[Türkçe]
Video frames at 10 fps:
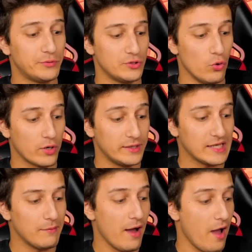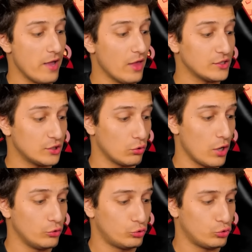Hepsini yok ettik ama enerjiler
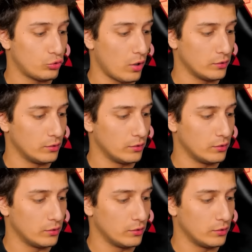oraya düştü şu